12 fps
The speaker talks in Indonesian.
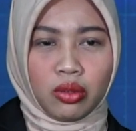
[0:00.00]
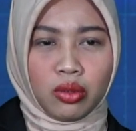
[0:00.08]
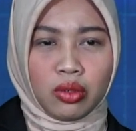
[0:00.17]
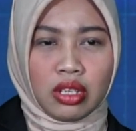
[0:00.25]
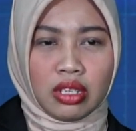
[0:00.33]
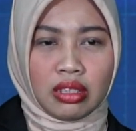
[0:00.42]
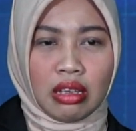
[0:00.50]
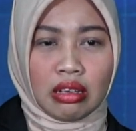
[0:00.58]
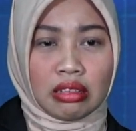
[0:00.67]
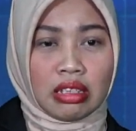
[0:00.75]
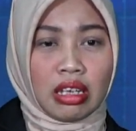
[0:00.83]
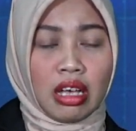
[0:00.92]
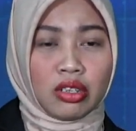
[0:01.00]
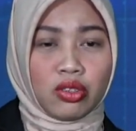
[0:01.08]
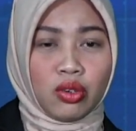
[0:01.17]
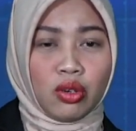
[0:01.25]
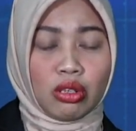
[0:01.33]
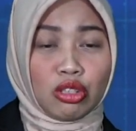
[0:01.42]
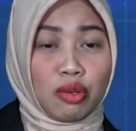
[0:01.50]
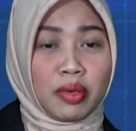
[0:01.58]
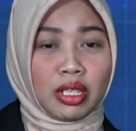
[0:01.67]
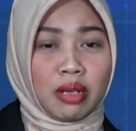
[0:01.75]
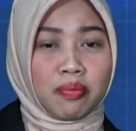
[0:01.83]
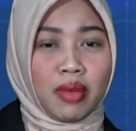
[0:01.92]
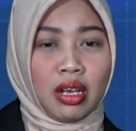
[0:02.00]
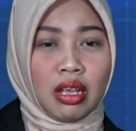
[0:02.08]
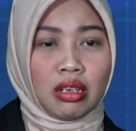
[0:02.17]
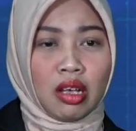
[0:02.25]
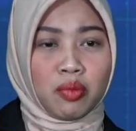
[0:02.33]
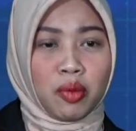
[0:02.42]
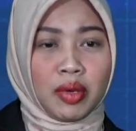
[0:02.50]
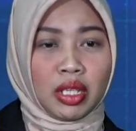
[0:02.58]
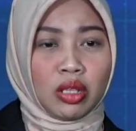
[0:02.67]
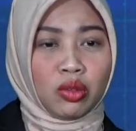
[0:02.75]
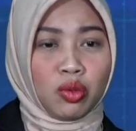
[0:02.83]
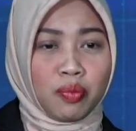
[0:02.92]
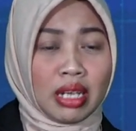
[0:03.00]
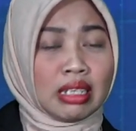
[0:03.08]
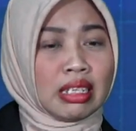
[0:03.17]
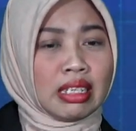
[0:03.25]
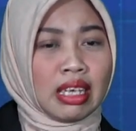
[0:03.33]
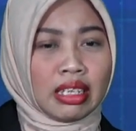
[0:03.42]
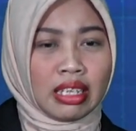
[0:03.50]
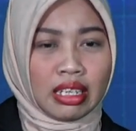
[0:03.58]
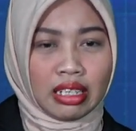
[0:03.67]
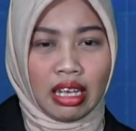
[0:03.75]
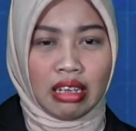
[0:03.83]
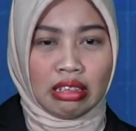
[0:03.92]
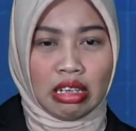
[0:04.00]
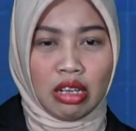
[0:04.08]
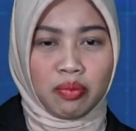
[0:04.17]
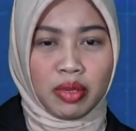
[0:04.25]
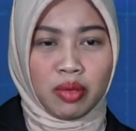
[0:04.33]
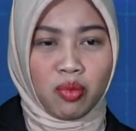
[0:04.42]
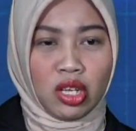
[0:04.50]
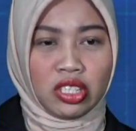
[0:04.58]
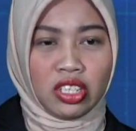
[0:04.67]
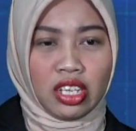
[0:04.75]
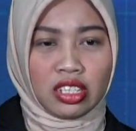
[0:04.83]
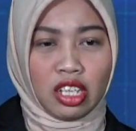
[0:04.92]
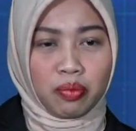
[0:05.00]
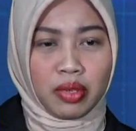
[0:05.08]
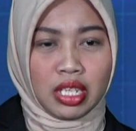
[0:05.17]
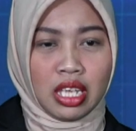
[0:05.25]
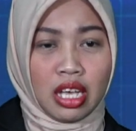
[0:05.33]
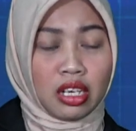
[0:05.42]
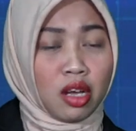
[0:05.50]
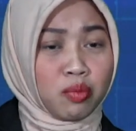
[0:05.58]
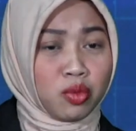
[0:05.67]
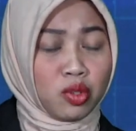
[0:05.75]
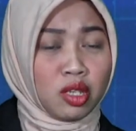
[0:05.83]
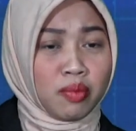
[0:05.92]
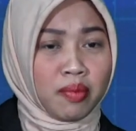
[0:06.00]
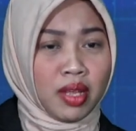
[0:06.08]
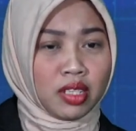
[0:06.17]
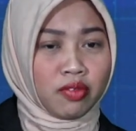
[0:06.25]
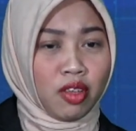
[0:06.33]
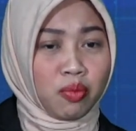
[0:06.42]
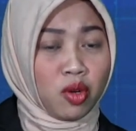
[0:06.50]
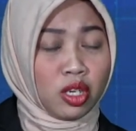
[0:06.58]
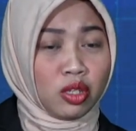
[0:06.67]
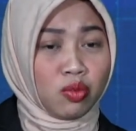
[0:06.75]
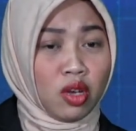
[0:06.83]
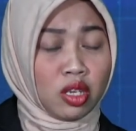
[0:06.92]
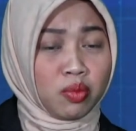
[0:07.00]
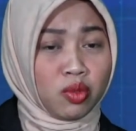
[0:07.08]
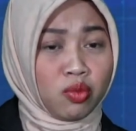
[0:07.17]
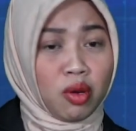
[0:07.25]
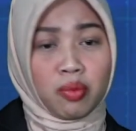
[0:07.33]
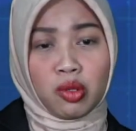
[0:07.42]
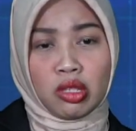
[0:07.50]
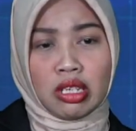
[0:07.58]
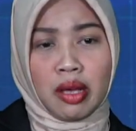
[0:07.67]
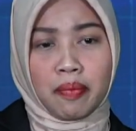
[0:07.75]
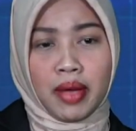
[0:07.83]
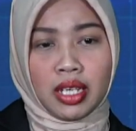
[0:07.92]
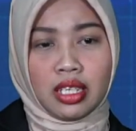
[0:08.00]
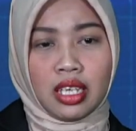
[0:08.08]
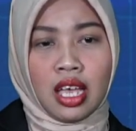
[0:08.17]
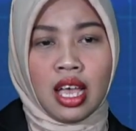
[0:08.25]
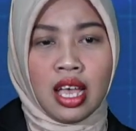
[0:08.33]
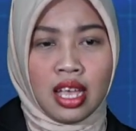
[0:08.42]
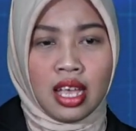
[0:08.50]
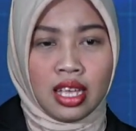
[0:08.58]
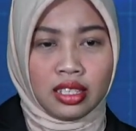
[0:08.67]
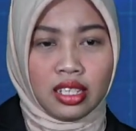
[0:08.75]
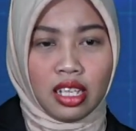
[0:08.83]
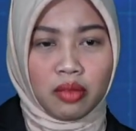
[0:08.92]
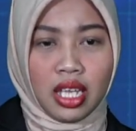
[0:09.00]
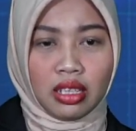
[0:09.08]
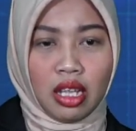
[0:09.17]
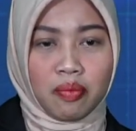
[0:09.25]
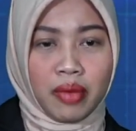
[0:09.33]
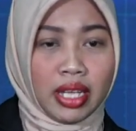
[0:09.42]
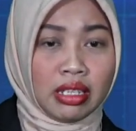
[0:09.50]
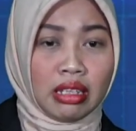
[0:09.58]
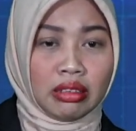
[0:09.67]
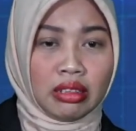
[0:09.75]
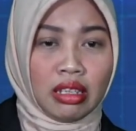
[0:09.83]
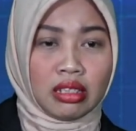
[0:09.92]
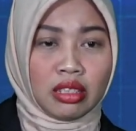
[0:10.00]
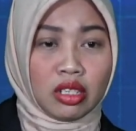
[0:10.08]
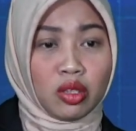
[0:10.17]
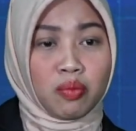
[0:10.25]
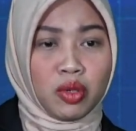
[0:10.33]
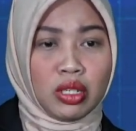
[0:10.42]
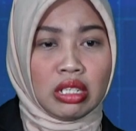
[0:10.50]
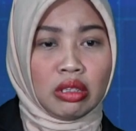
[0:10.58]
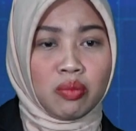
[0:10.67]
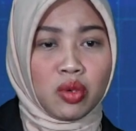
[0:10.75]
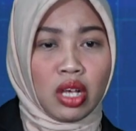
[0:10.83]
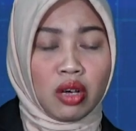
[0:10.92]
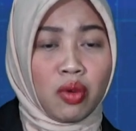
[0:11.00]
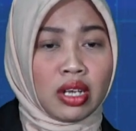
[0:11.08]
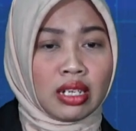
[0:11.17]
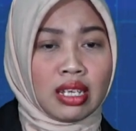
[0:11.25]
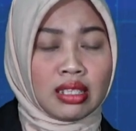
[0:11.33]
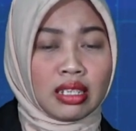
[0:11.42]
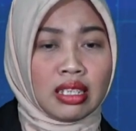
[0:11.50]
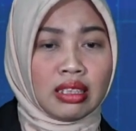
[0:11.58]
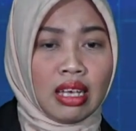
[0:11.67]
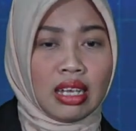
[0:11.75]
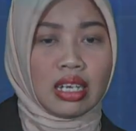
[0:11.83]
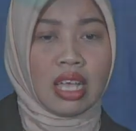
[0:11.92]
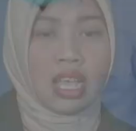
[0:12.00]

Turu Desa Gesik Harjo, Kecamatan Palang, Kabupaten Tuban digegerkan dengan penemuan jasad pria Rabu 15 Februari 2023 pagi. Jasad pria tanpa identitas tersebut ditemukan warga sekitar